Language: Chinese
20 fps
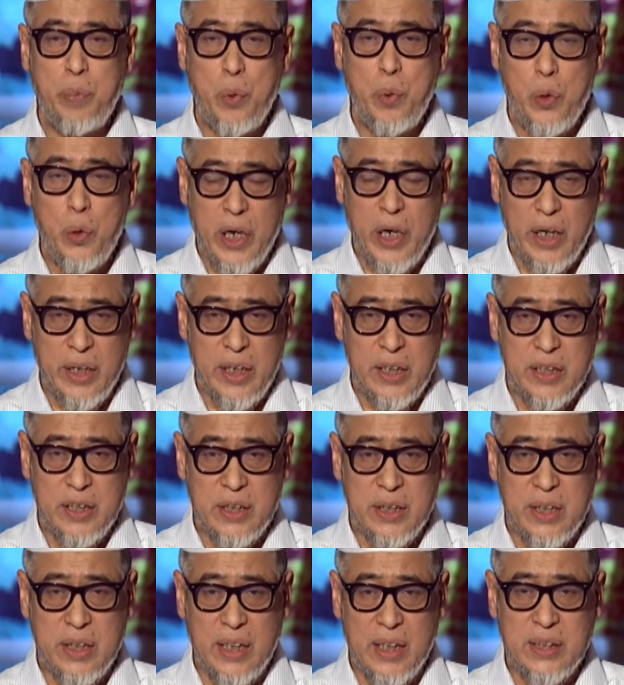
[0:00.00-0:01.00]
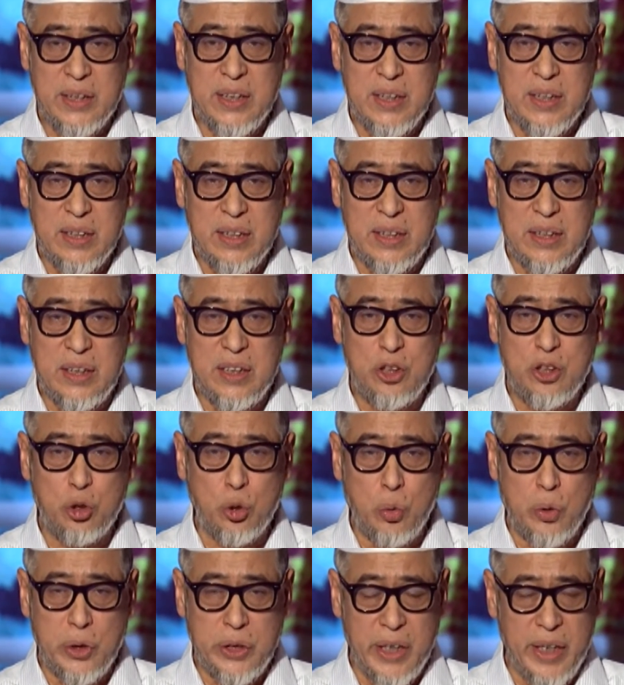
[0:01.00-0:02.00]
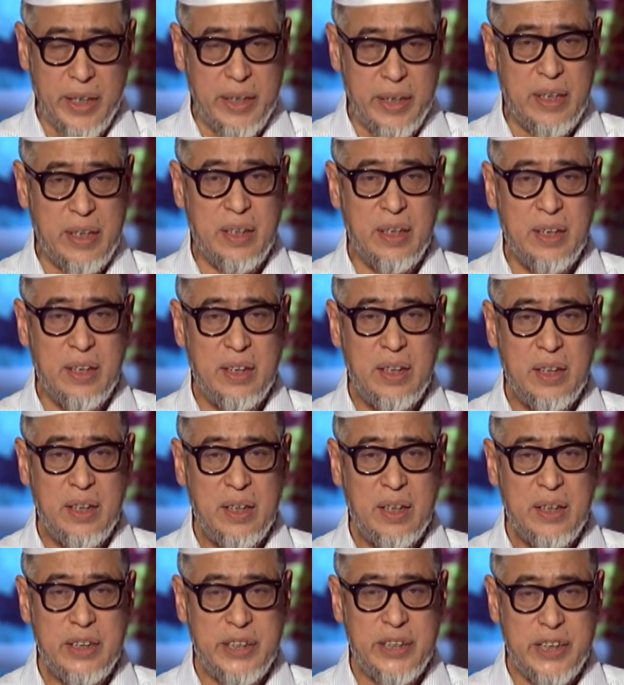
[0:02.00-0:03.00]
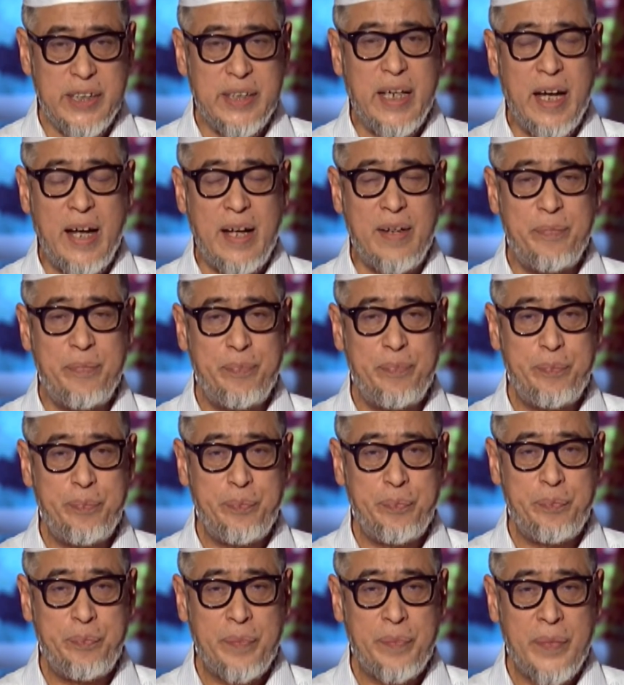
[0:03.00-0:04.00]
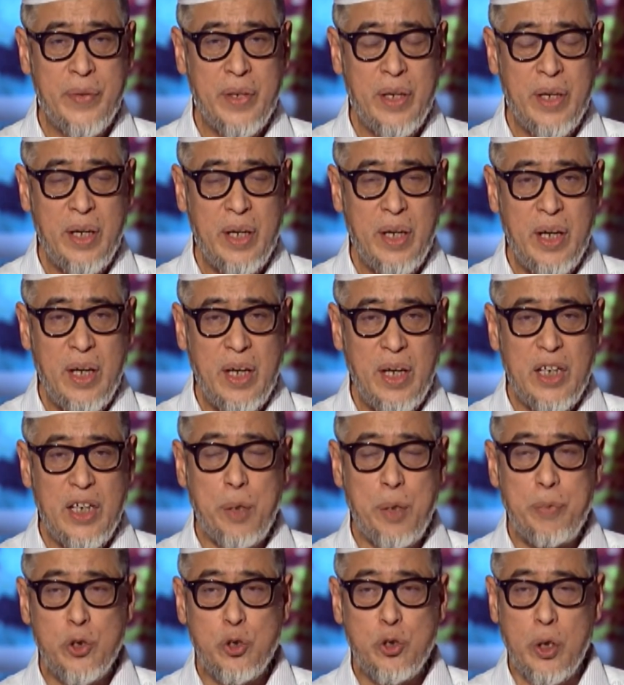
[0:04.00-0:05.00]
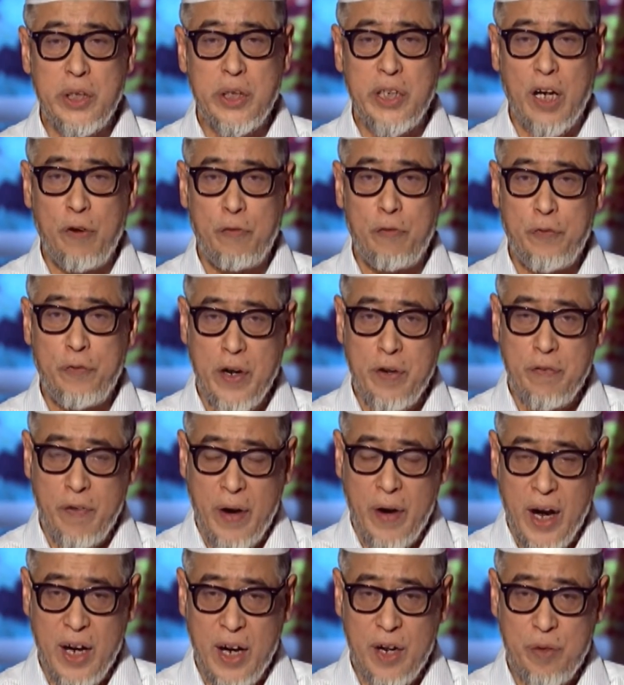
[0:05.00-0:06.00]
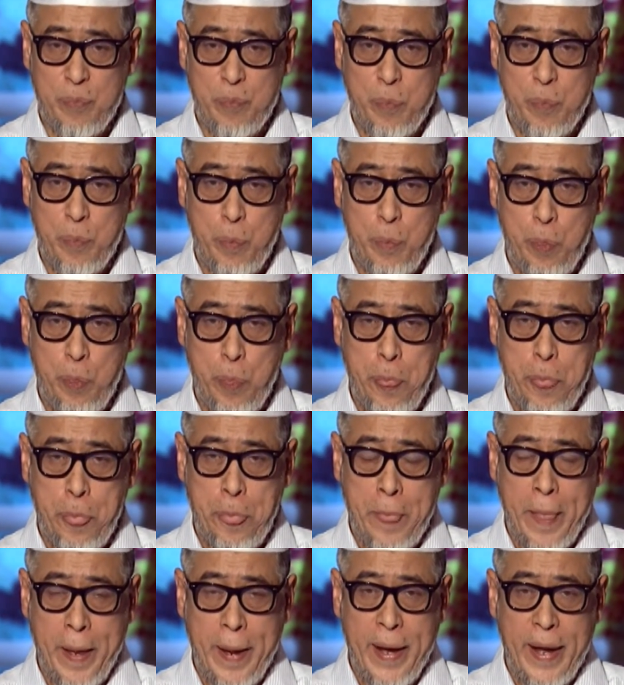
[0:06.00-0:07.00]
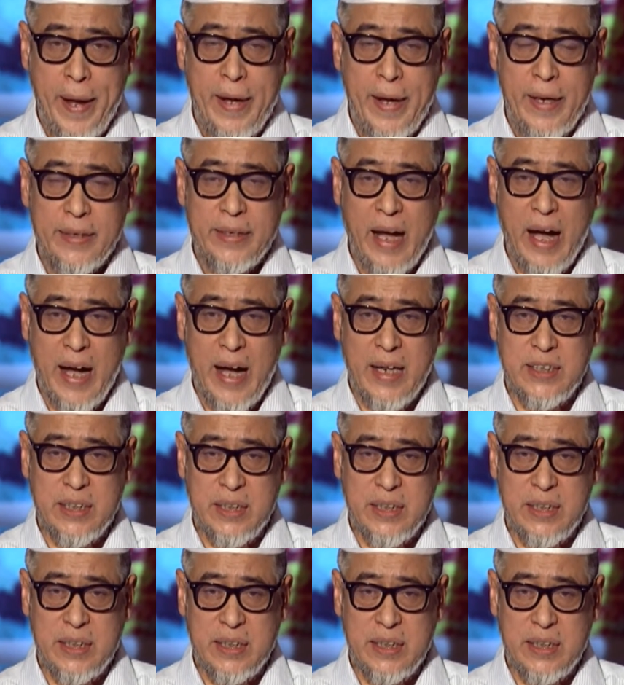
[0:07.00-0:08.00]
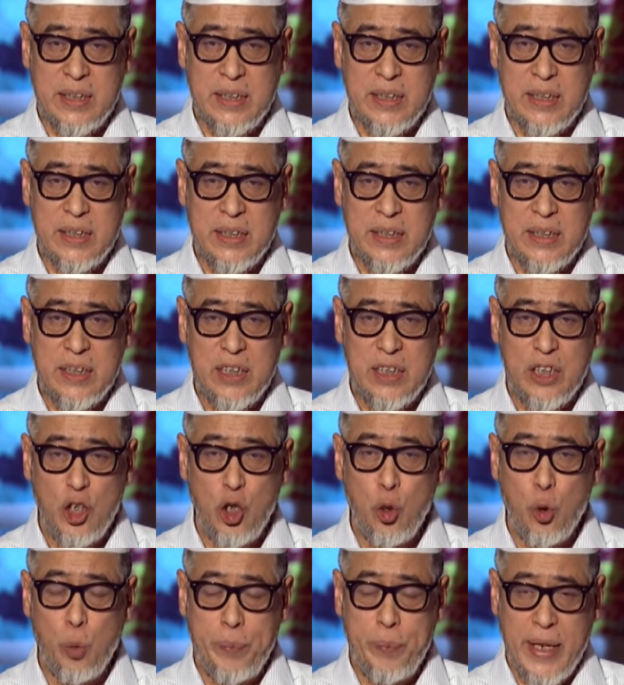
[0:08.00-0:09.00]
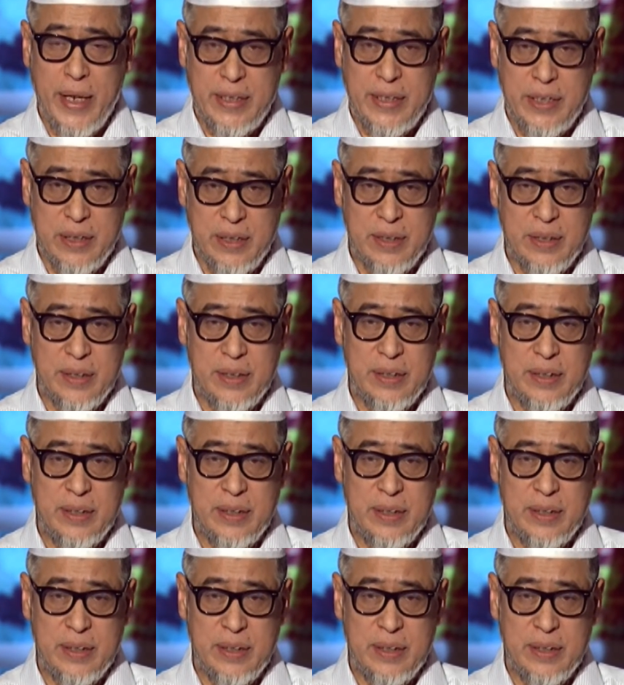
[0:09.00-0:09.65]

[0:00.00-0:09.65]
不可能是他自己总结的经验。你如说这个蜂房，它是六边形